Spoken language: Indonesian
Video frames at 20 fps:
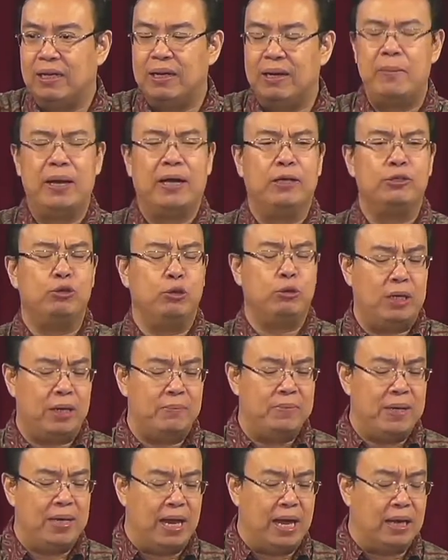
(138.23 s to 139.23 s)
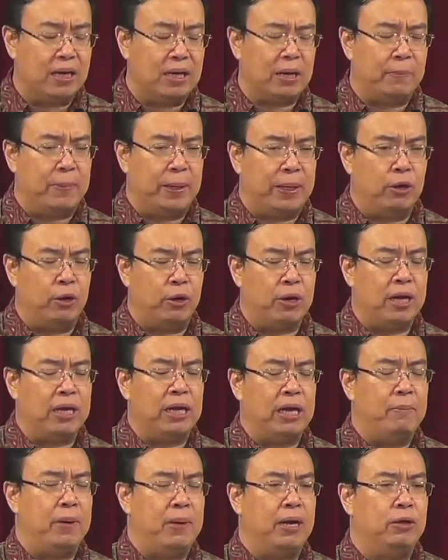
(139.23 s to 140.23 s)
Nah maka saudara bilang kepada
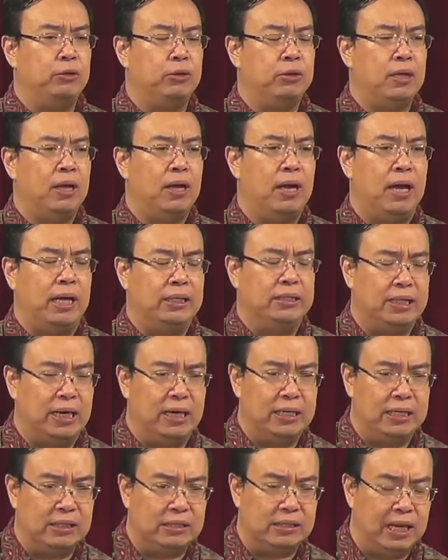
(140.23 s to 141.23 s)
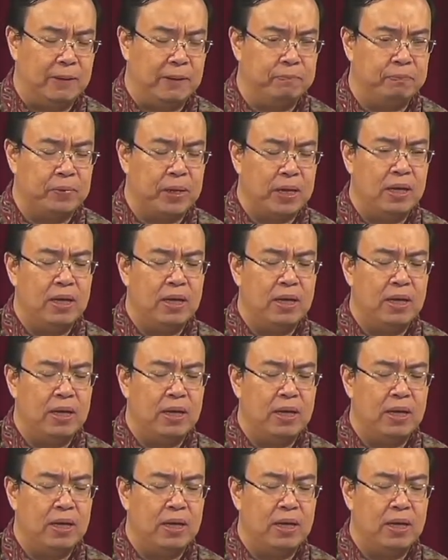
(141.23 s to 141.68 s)
orang yang menganut ajaran Islam,